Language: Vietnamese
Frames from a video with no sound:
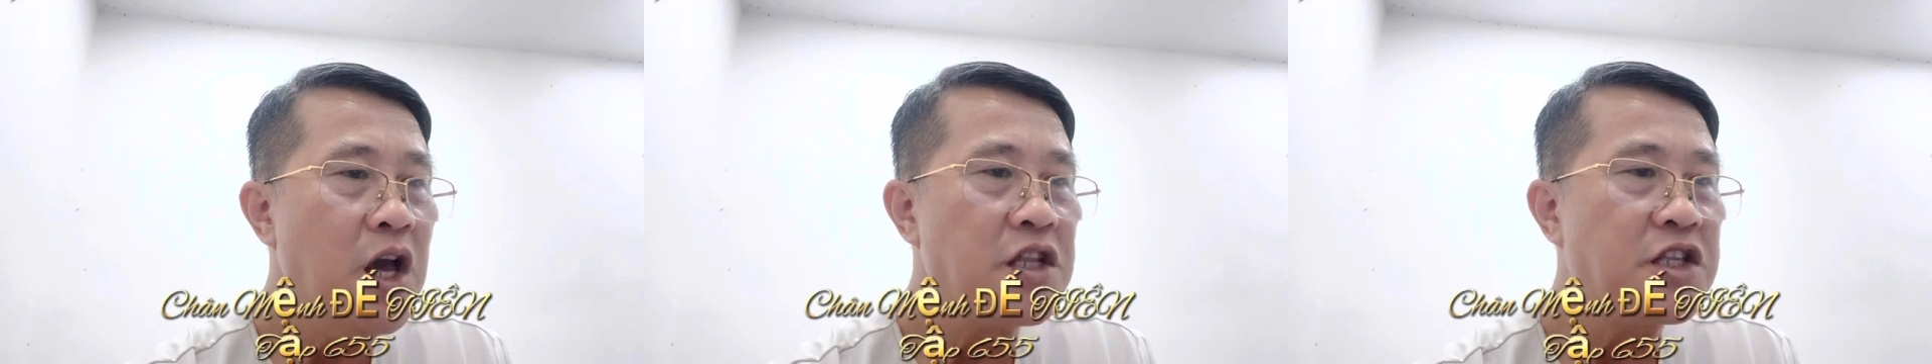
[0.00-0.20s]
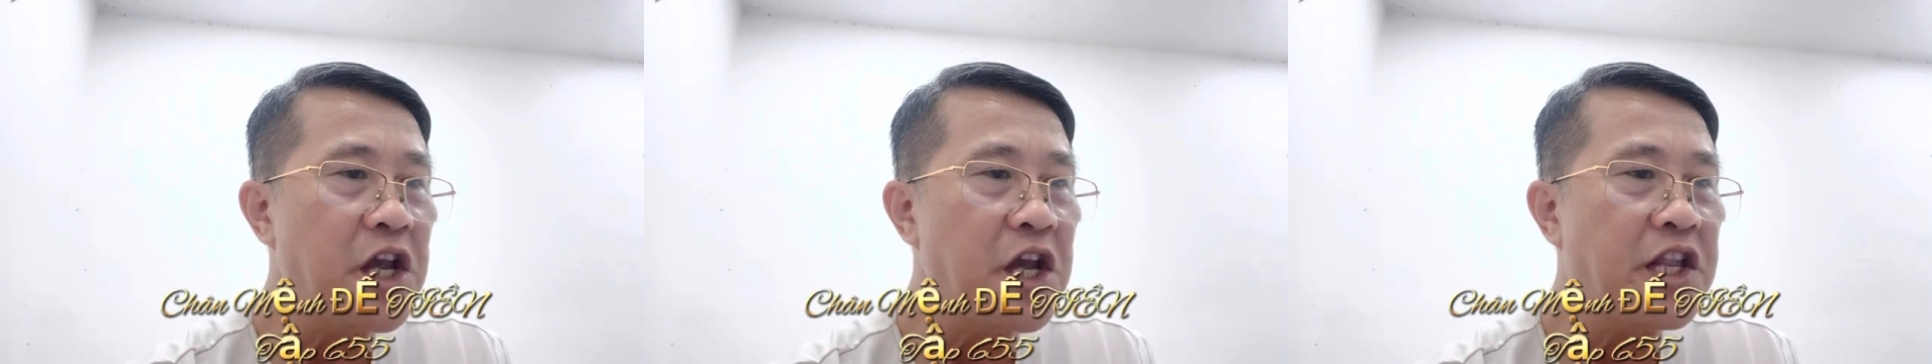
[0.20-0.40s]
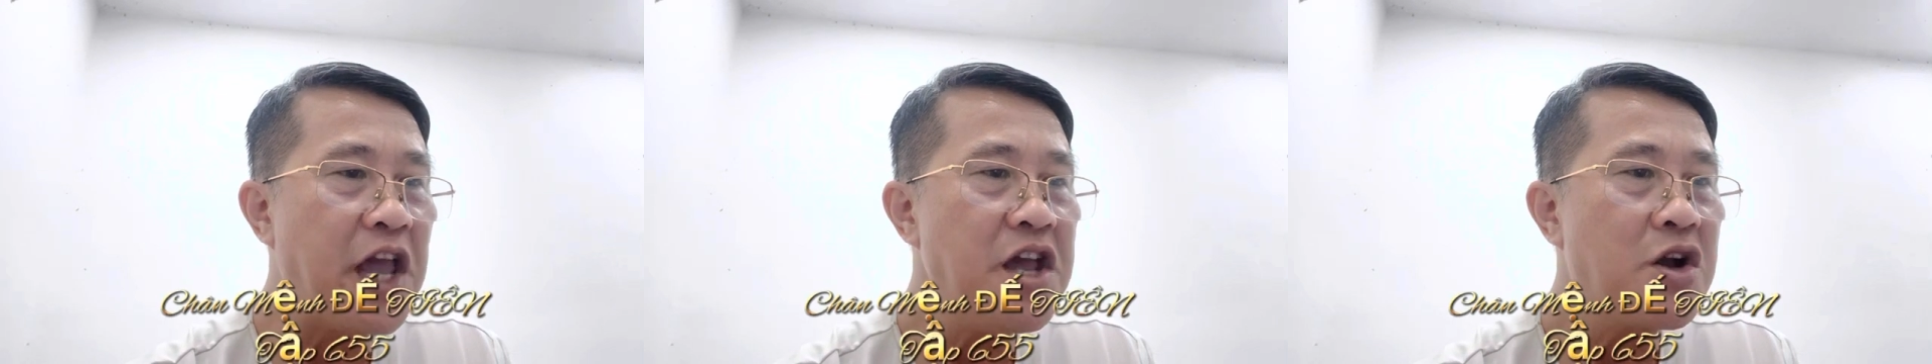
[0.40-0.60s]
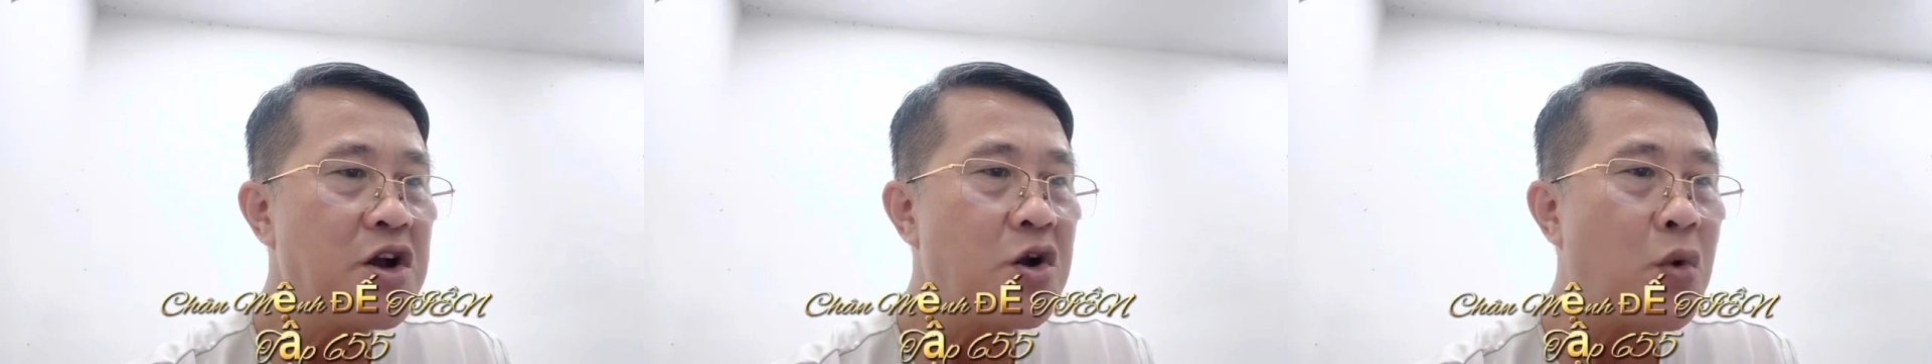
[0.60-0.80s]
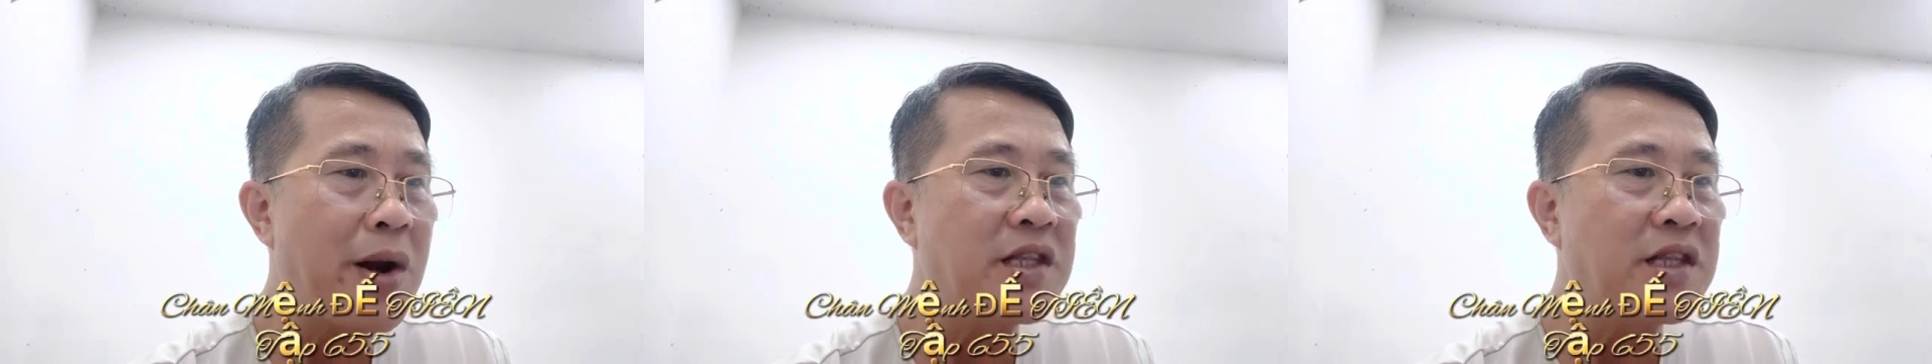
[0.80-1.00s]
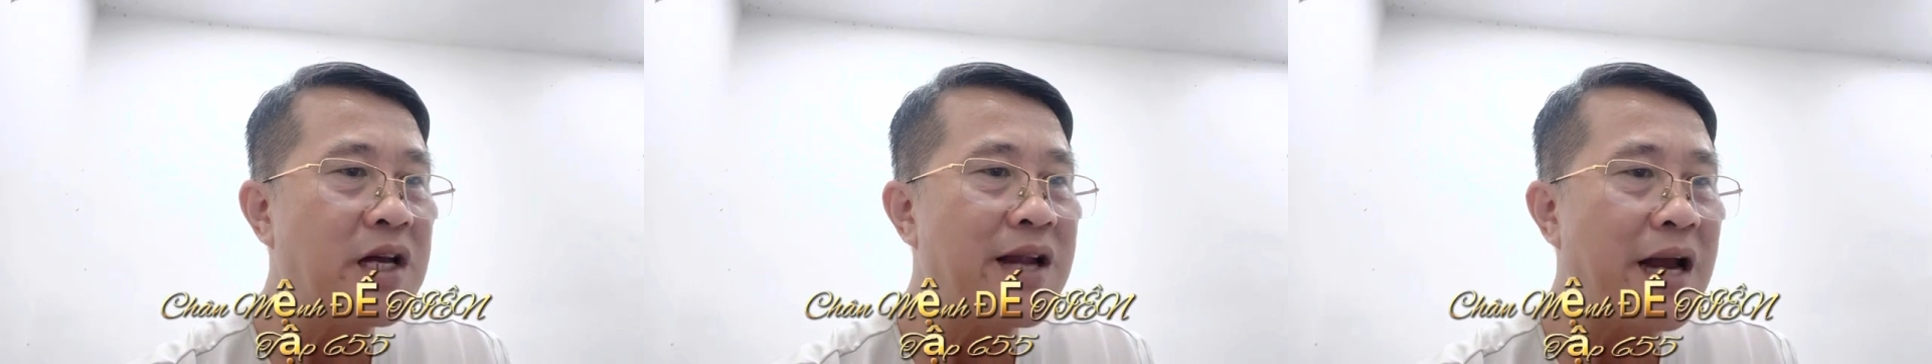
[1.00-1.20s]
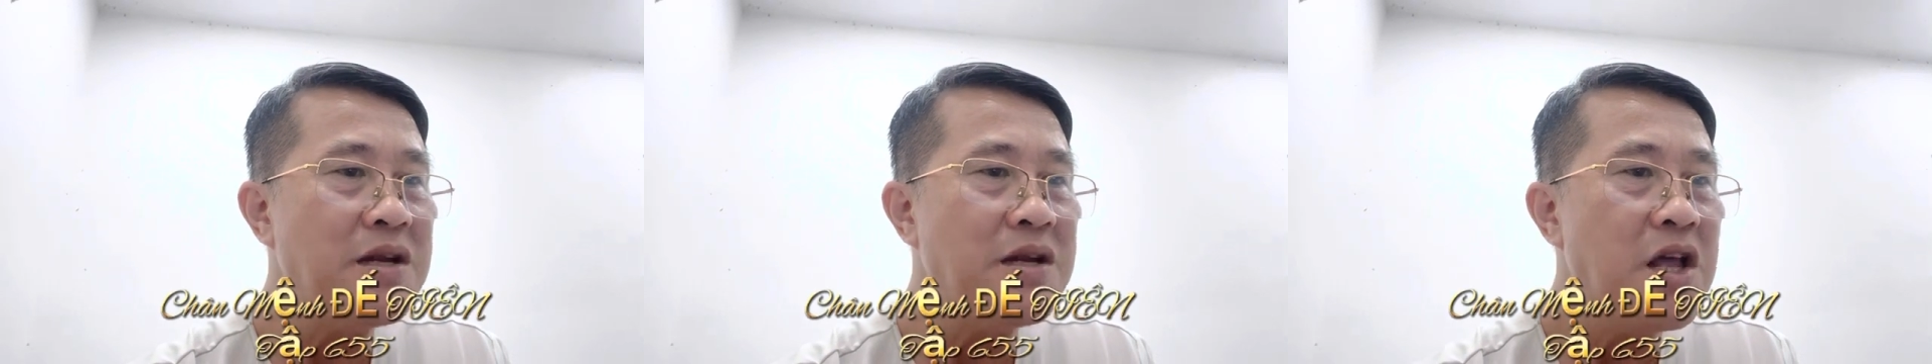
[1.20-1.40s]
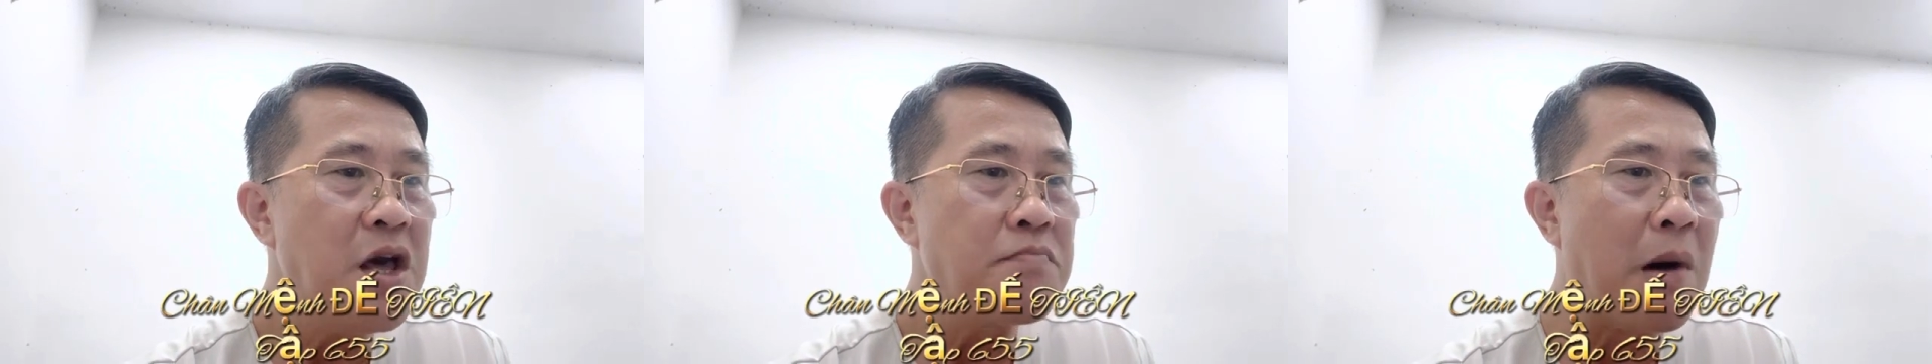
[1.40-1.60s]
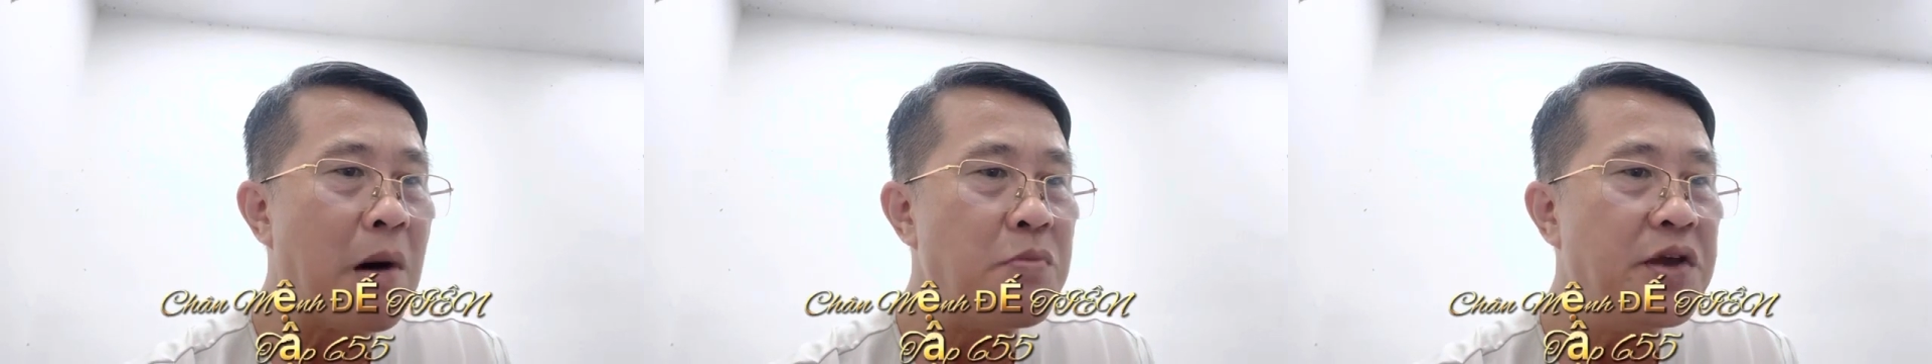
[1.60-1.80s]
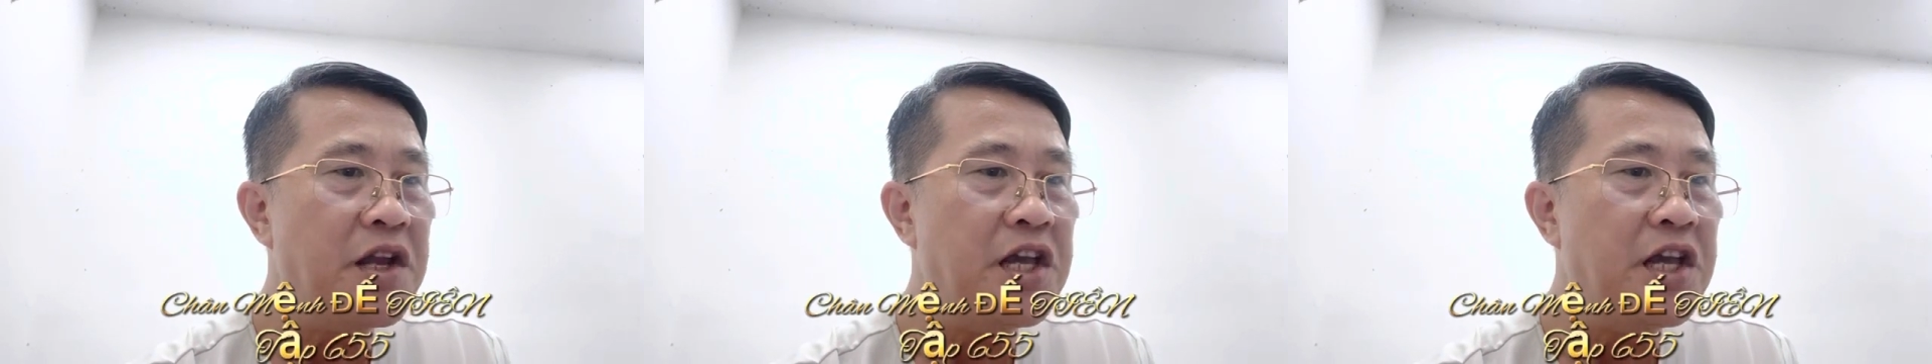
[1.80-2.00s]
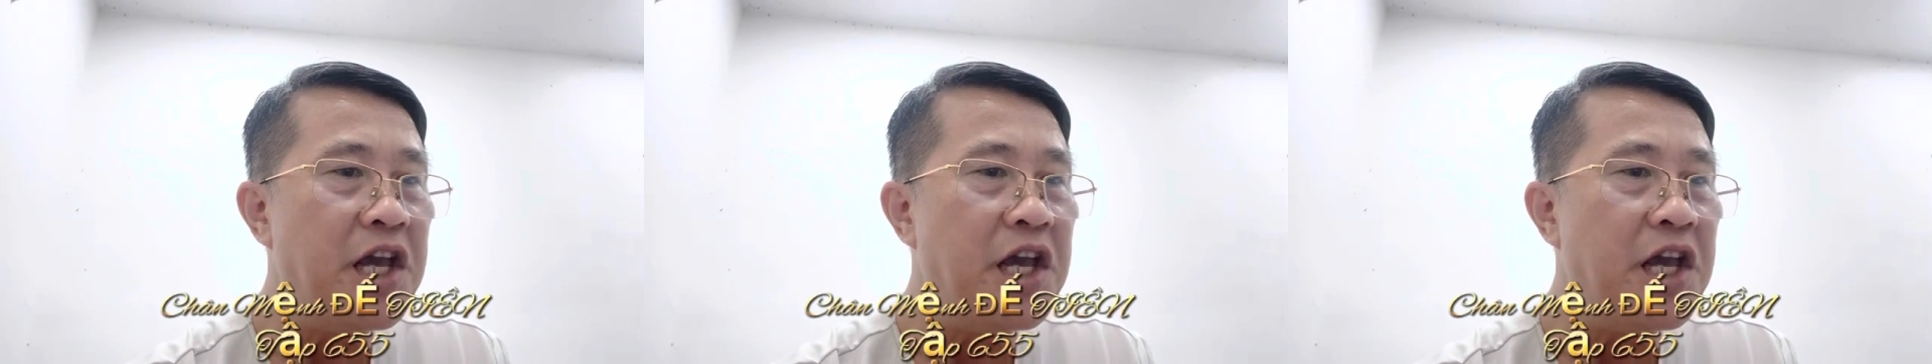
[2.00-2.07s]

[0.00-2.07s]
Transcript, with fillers: Chỉ thấy quanh thân hắn bỗng nhiên